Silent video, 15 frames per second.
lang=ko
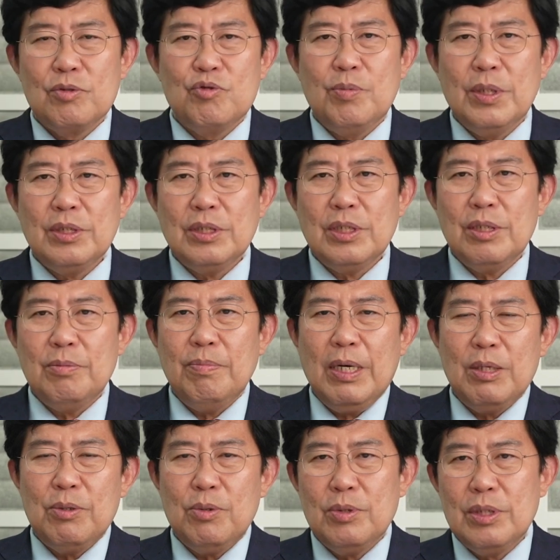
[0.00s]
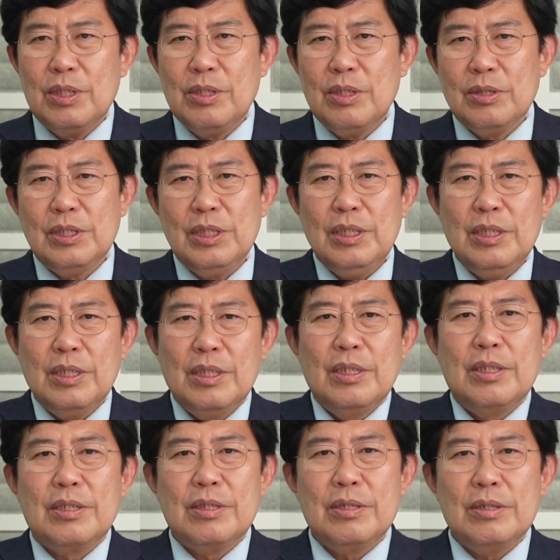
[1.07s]
두 번째는 바로 이것이
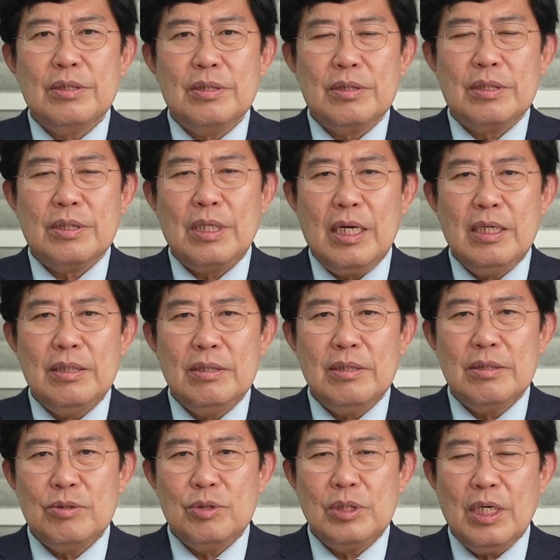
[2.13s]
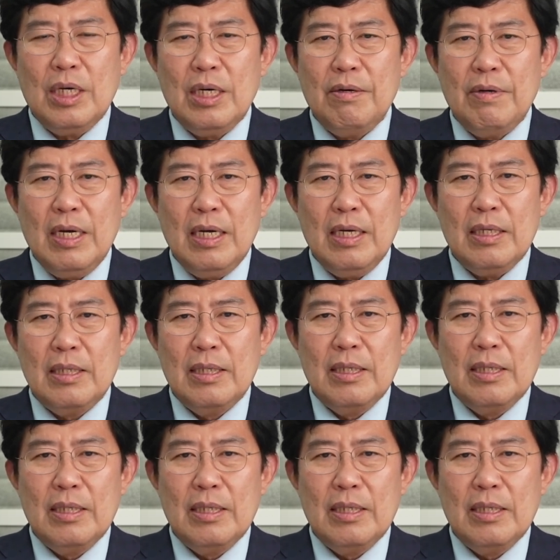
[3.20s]
그 개인 투자가와